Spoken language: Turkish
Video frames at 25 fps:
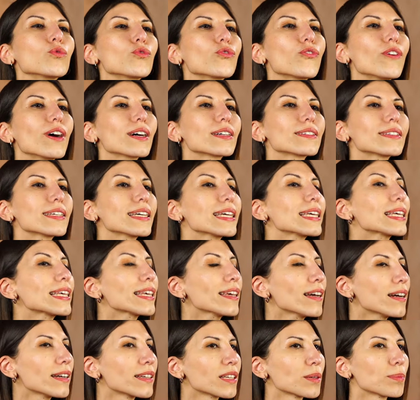Mutfakta
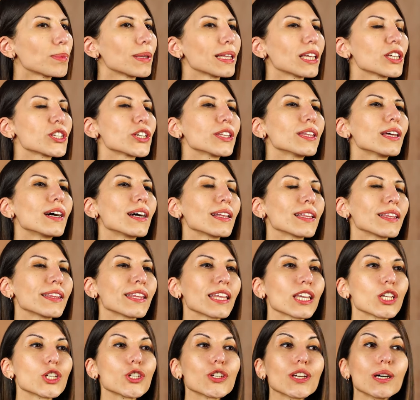iki ayrı bileşen
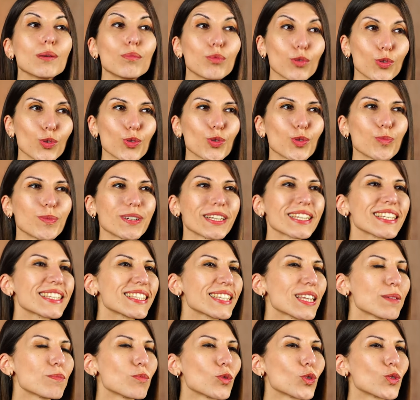halinde eşya bulundurmak
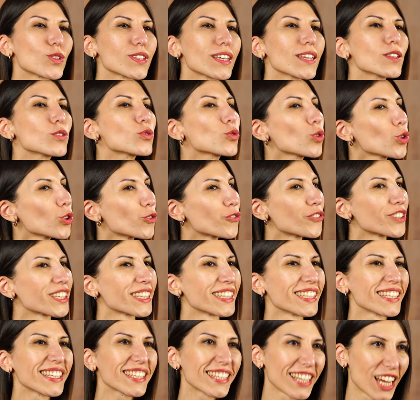istemiyorsan solo
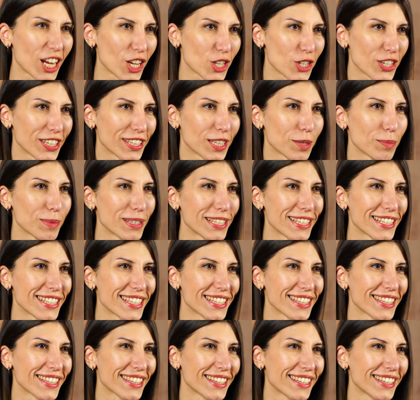fırınları tercih
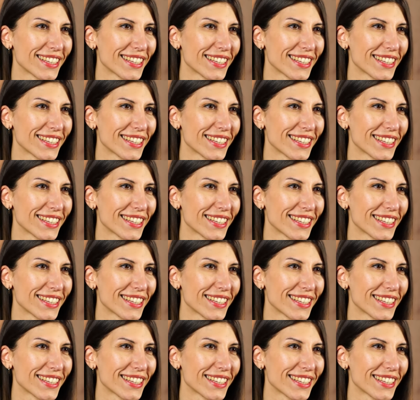edebilirsin.